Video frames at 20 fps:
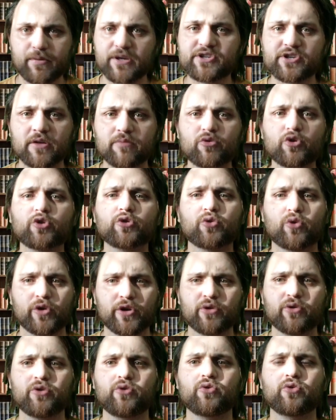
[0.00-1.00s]
बेशर्मों को
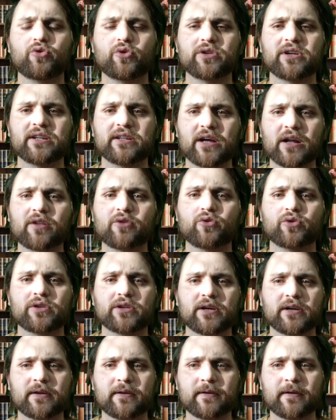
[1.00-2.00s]
थोड़ी कोई दुख होता है दर्द
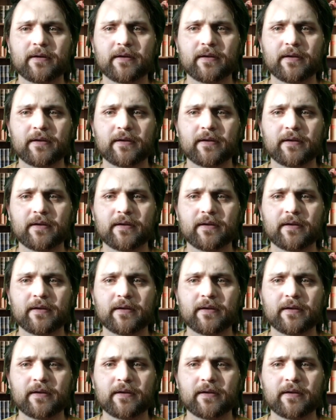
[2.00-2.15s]
होता है